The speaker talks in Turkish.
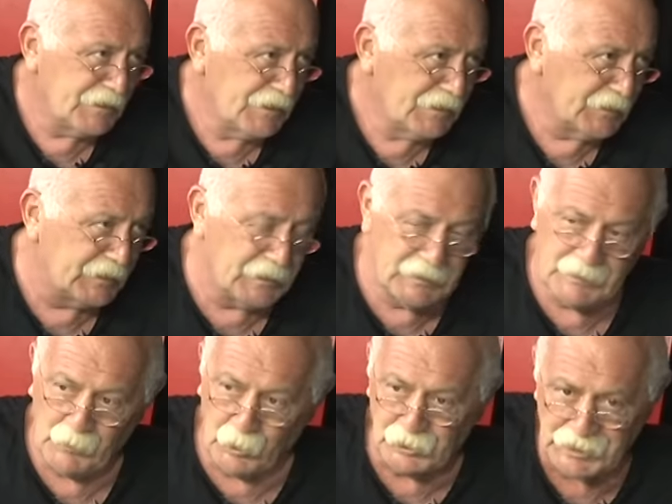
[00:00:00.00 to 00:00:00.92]
e,
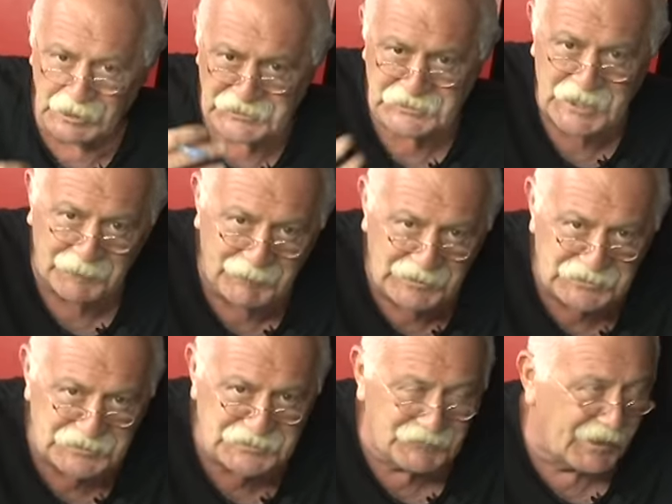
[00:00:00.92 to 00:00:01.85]
o kadar sıcak bir
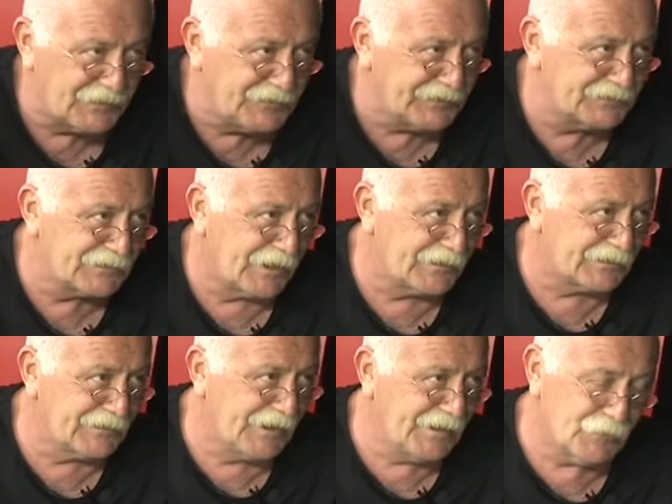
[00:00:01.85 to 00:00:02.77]
ilişkisi vardı ki
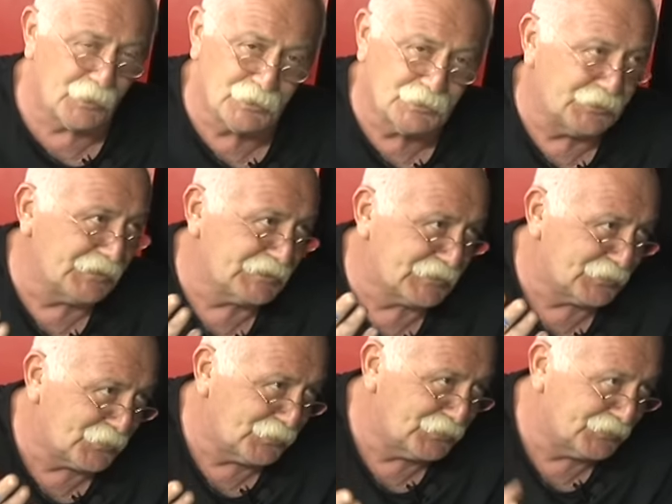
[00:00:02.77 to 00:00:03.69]
Tarık'la. Oğlunun adını
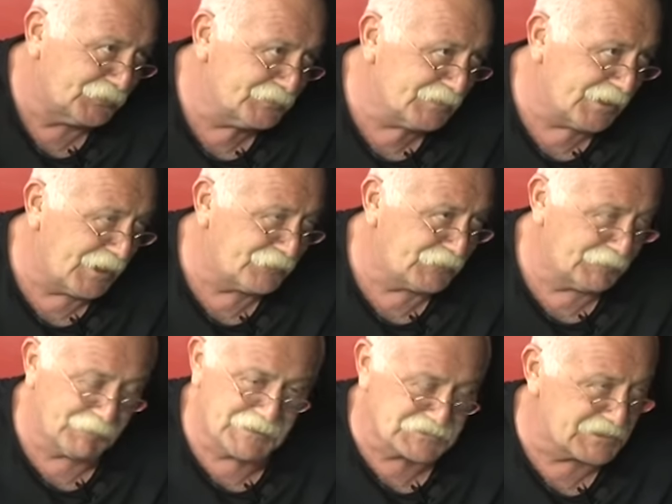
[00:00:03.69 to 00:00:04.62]
koydu Hı. her
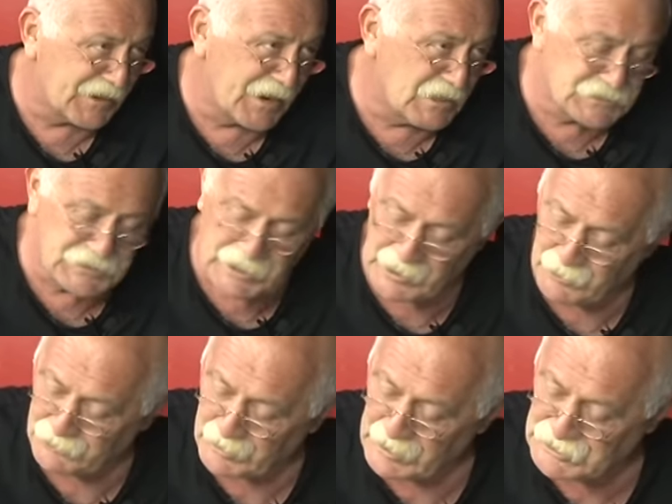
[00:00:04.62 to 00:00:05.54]
filmde. Yazılan her
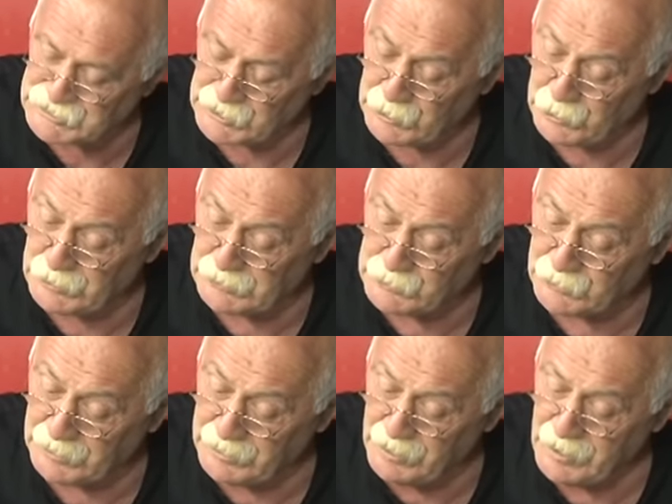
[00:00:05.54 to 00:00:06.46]
senaryoda aşağı
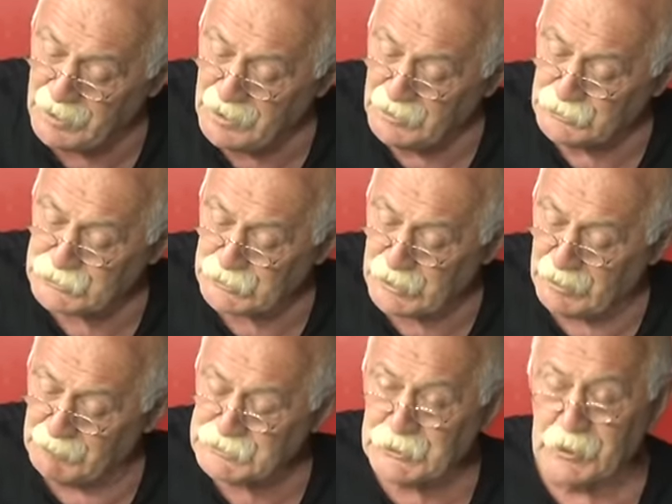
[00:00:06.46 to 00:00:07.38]
yukarı.
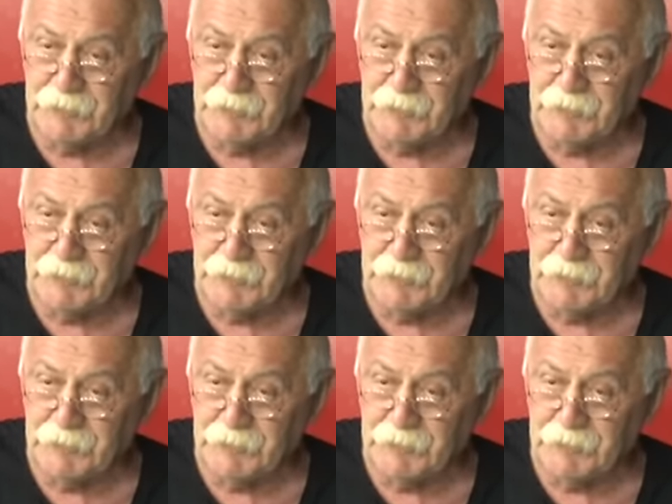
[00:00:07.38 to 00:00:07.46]
Ama sonra bir